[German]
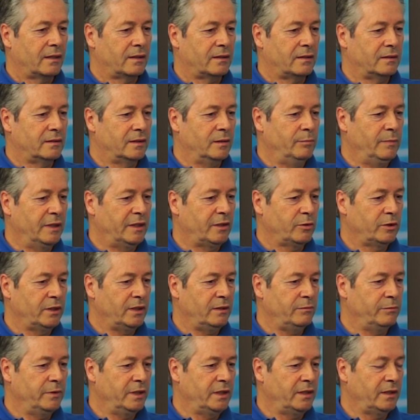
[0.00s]
Äh, die
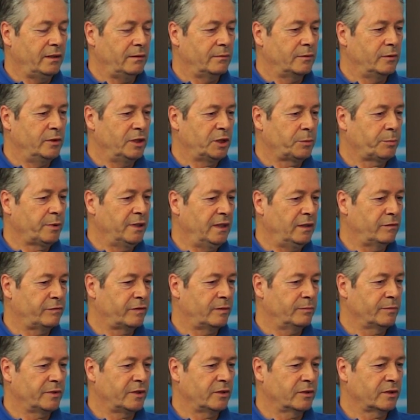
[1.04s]
Methode wurde ursprünglich
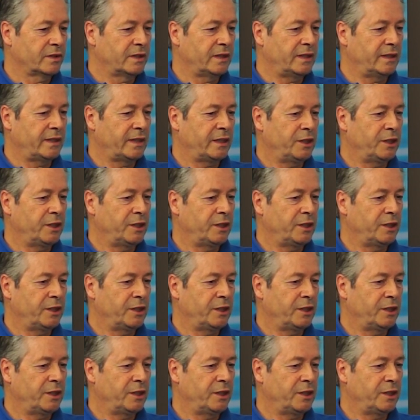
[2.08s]
vom Dr.